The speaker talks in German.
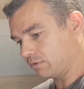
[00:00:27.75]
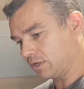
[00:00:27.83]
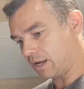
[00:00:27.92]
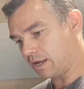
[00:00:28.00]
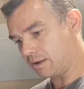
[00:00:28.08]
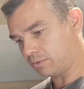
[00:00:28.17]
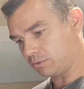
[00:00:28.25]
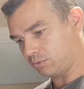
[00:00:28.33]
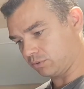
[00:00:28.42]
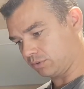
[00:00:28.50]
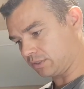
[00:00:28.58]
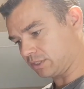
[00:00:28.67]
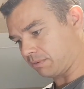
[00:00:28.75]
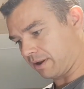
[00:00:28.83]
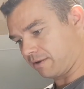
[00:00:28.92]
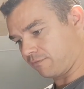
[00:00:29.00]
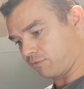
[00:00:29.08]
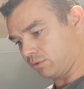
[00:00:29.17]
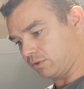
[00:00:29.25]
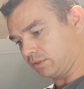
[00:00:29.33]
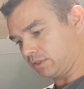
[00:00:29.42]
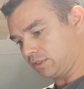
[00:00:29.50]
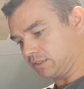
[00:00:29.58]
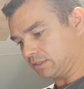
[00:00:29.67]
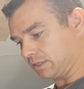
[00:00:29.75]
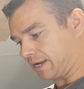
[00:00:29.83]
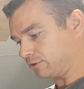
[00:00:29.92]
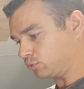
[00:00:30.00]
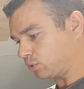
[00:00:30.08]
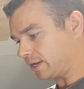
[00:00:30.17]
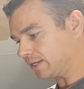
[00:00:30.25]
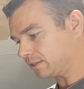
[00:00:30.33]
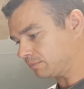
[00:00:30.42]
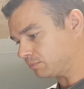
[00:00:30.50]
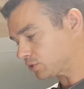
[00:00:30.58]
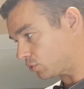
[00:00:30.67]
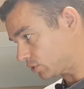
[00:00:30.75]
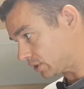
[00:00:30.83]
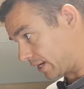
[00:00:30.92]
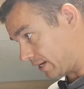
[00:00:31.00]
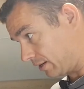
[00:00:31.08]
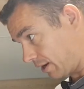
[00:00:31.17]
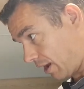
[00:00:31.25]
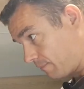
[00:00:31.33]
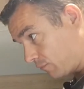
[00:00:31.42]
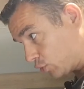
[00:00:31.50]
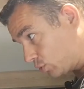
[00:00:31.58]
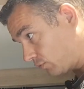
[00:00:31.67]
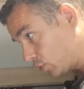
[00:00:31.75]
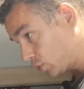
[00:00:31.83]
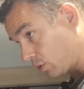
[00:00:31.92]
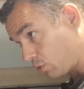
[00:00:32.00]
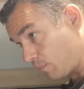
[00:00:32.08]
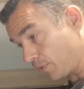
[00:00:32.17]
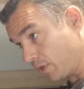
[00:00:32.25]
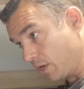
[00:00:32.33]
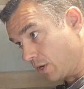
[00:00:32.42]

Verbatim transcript: Wir haben uns zwei von diesen Handtuchhaltern besorgt. Einen haben wir schon verschraubt.